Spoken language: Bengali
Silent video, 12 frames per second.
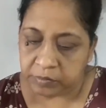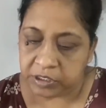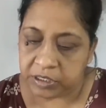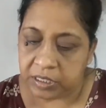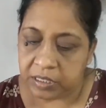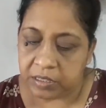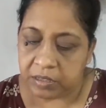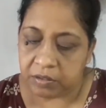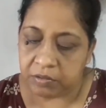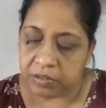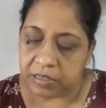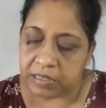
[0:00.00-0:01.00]
মিশিয়ে নেওয়া
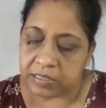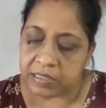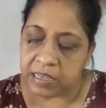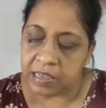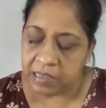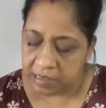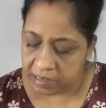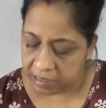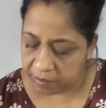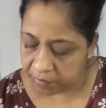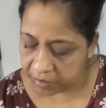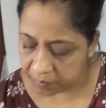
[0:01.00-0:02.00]
হয়ে গেছে
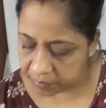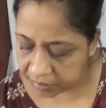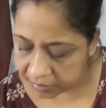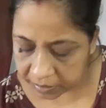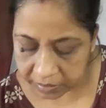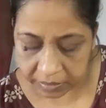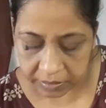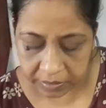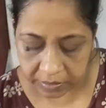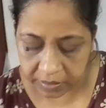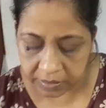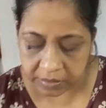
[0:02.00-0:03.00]
এবার আমি এটা এটা
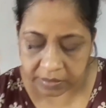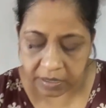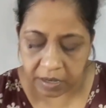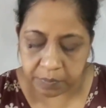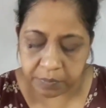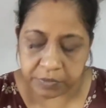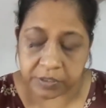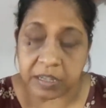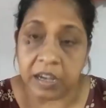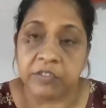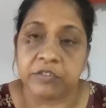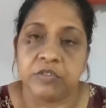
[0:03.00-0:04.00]
দিয়ে স্ক্রাব
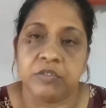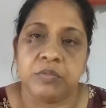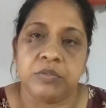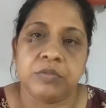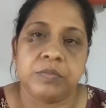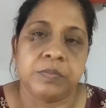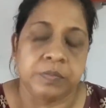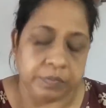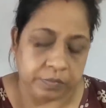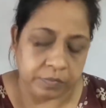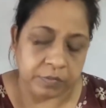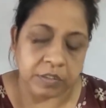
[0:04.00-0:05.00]
স্কার্ফ করব
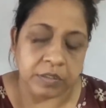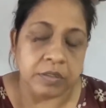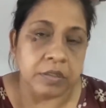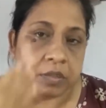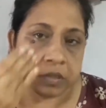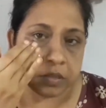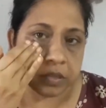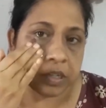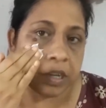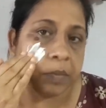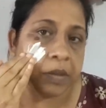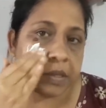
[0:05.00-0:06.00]

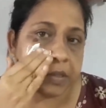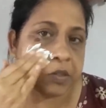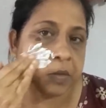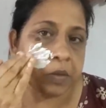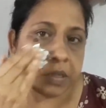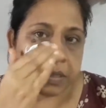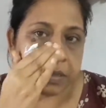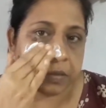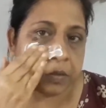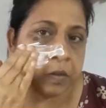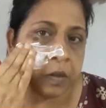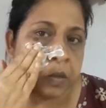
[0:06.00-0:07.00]
স্ক্রাবিংয়ের সময়
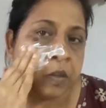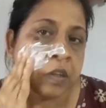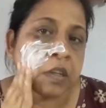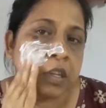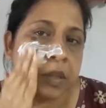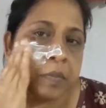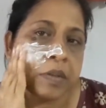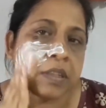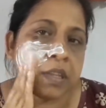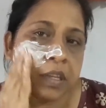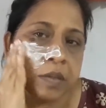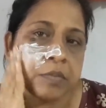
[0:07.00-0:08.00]
কিন্তু
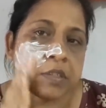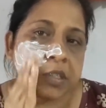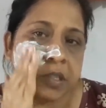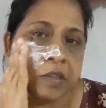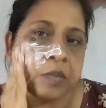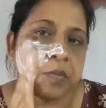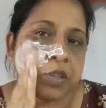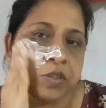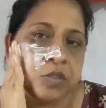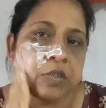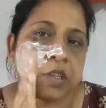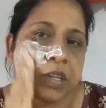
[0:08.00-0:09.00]
এমনিতেই আমার স্কিন
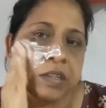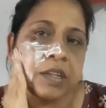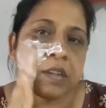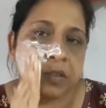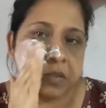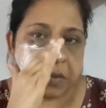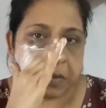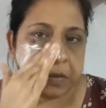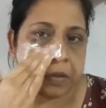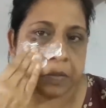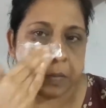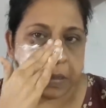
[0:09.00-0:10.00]
ভীষণ নিয়ে তার জন্য
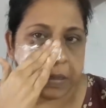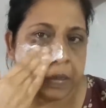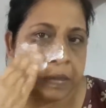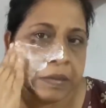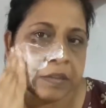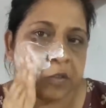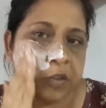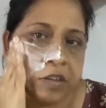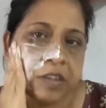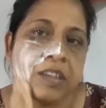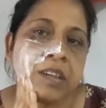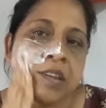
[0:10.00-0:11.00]
আমাকে
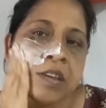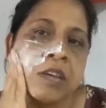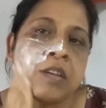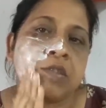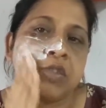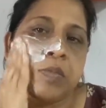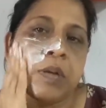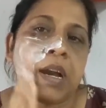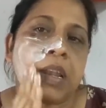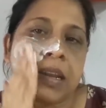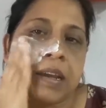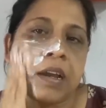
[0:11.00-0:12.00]
একটুখানি খুব
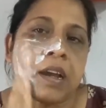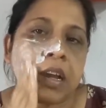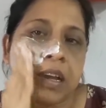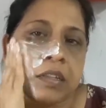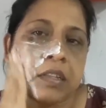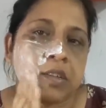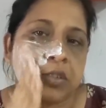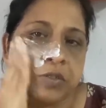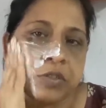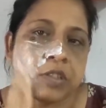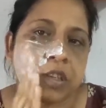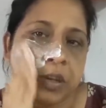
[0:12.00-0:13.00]
হালকা হাতে
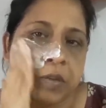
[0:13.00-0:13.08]
ঘষতে